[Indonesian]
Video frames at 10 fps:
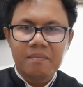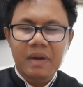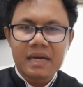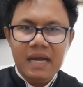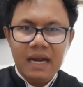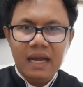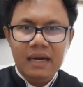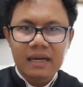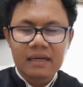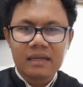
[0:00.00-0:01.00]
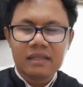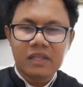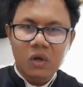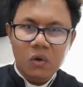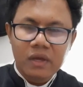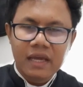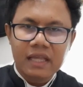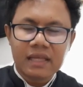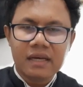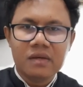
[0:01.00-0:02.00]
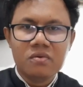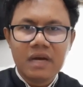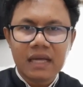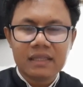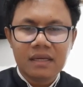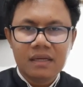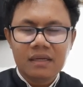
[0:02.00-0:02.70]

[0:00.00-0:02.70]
pandangan, teologi kita digugat,